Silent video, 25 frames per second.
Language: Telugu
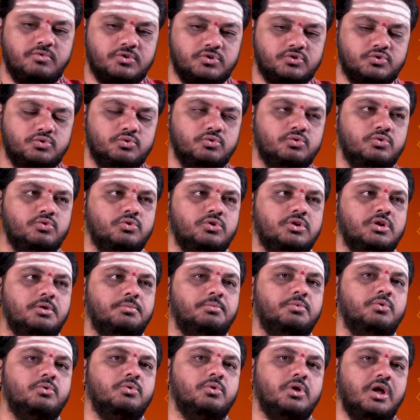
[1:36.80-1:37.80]
వస్తువులు
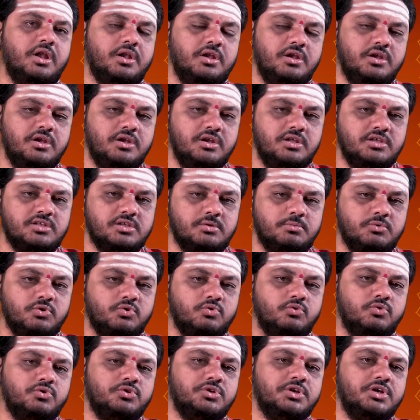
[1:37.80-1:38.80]
ఉన్నప్పుడు అన్నీ
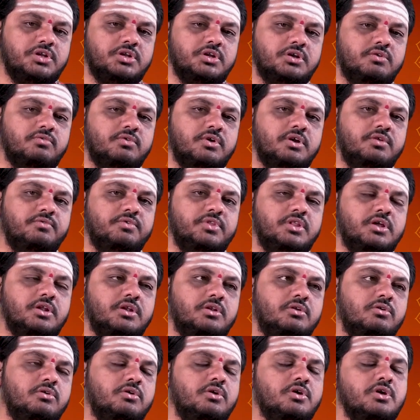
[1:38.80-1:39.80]
సమకూర్చేటటువంటి
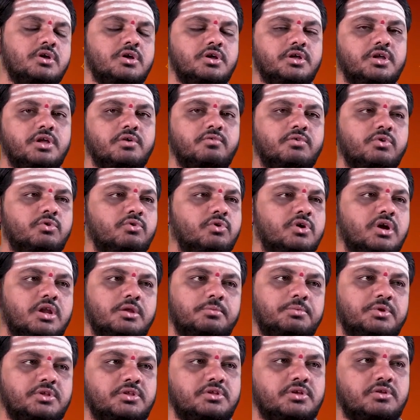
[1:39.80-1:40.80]
విధంలో ఎవరూ
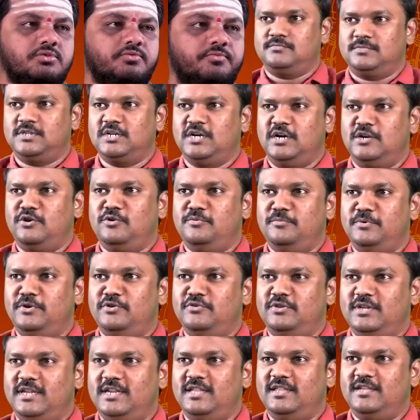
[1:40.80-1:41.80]
కనిపించరు కన్ను
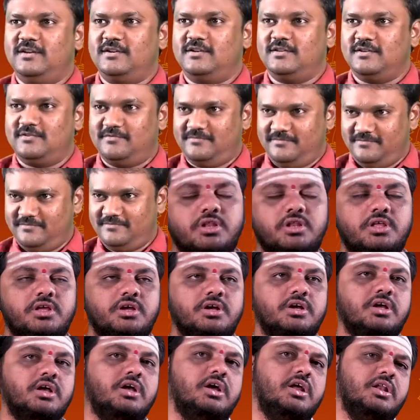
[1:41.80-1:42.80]
మిన్ను కన్ను మిన్ని
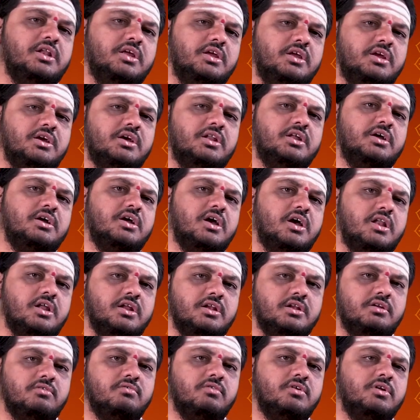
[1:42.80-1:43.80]
తెలియక అనేక
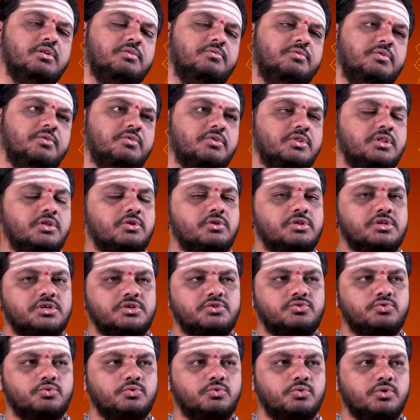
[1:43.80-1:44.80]
రకాలైనటువంటి వివాదాలు
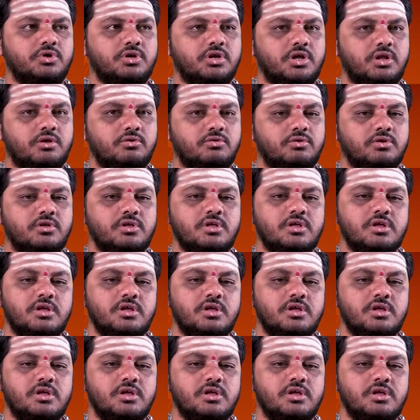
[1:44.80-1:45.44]
చేస్తూ ఉంటారు